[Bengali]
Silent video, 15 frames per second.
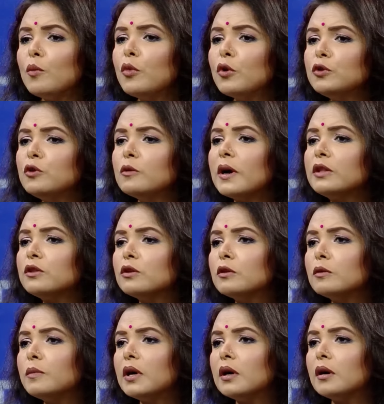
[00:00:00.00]
বন্ধু
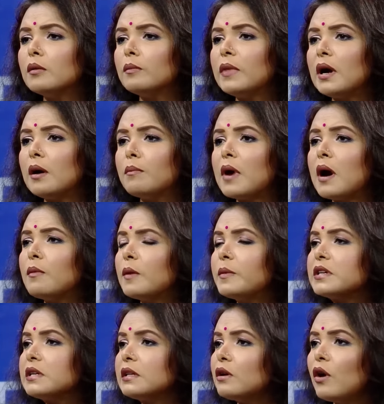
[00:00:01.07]
বান্ধব বা মা
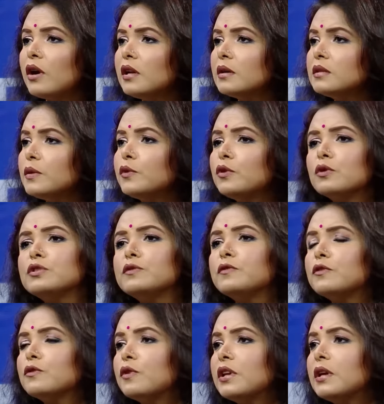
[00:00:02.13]
বাবার সাথে হয় না যে রোজ
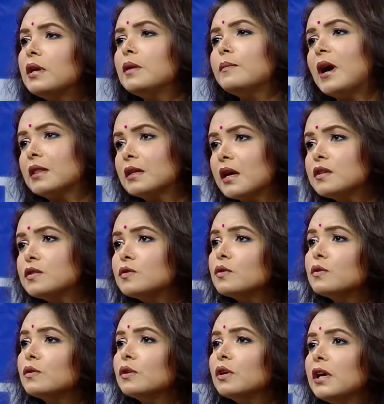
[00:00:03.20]
ফোন করি কি ভাত খাইছো
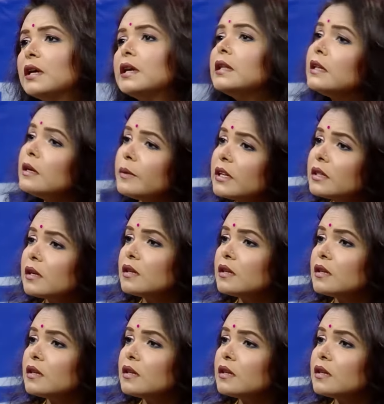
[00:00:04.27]
কি দিয়ে ভাত